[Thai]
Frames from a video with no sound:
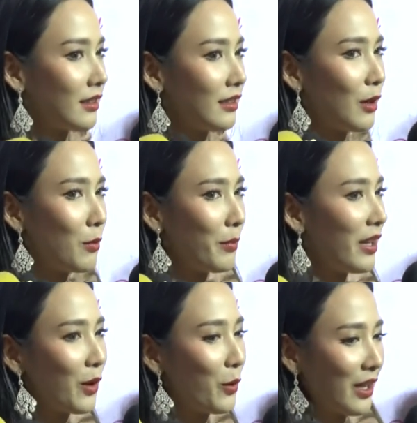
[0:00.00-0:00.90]
เรา
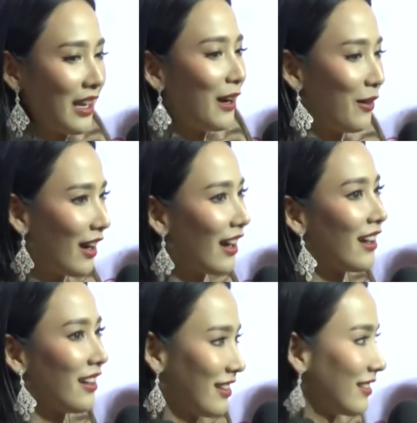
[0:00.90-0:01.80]
ไม่ได้คุยกันแล้วค่ะ
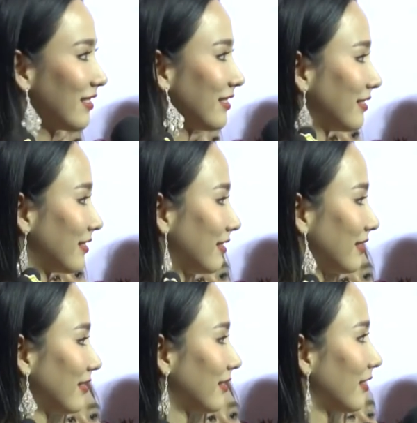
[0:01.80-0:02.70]
ม่คือว่าเลิก
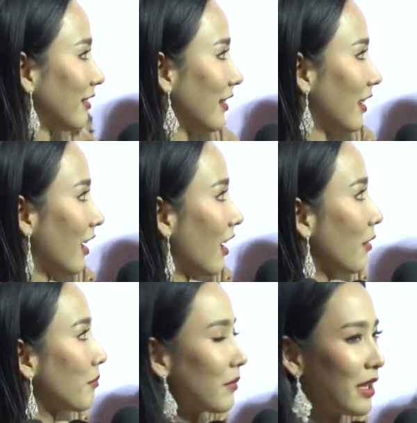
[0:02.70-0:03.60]
กัน
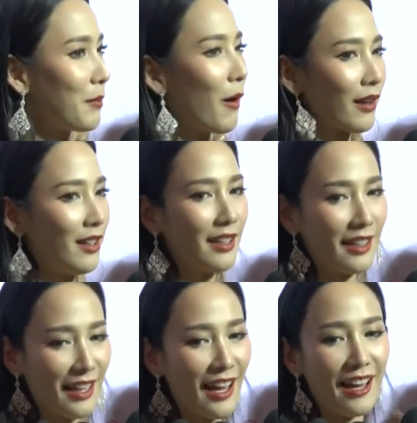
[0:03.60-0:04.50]
ไม่ได้บอกเลิก
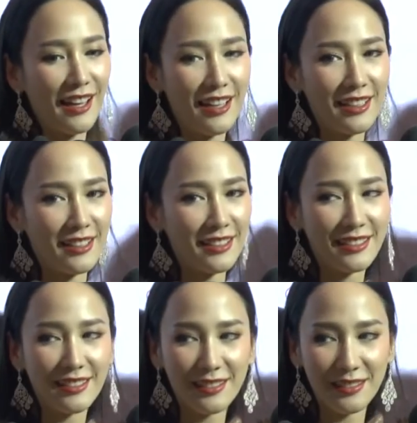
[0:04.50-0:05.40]
กันค่ะ
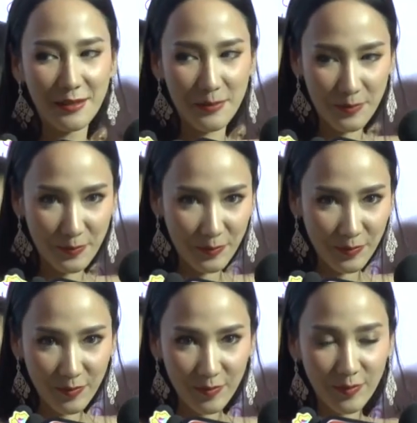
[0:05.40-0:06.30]

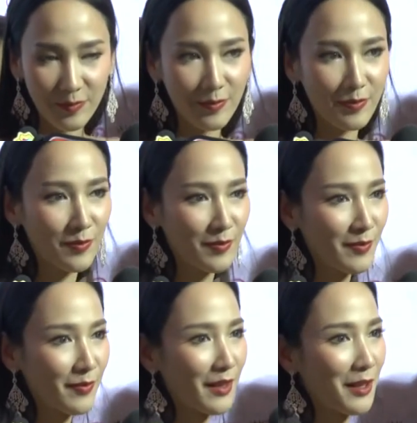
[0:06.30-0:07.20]

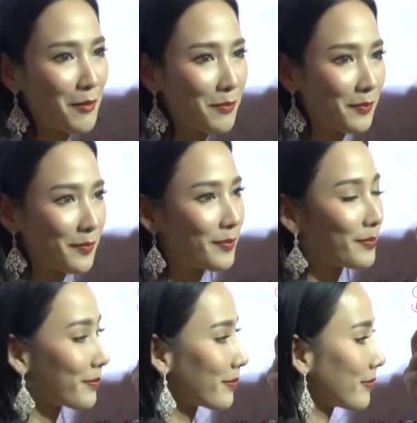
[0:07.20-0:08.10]
แล้วคือฝ่ายชายทา
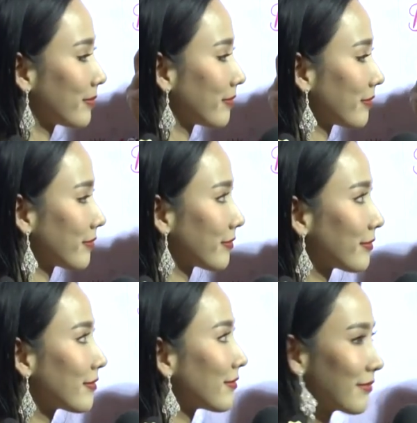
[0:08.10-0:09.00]
งแอมง้อไหมคะ
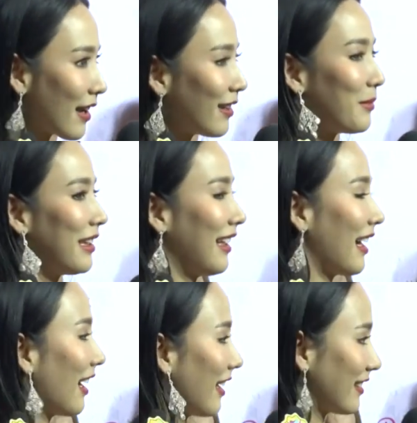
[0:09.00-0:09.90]
ไม่มี
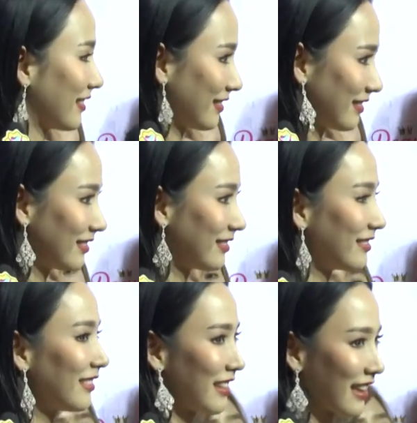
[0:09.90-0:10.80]
ค่ะ ไม่มีง้อ
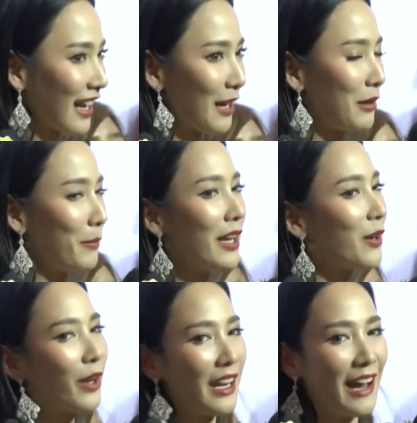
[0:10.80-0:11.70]
ค่ะเราไม่ได้
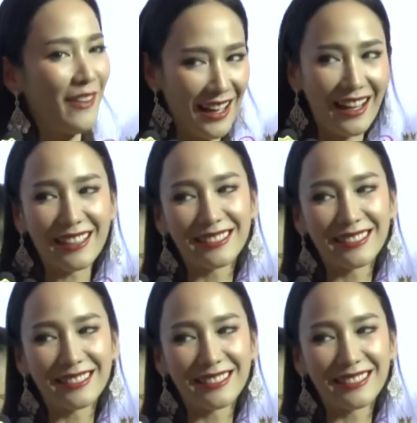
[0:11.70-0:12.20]
คุยกันแล้วค่ะตอคนนี้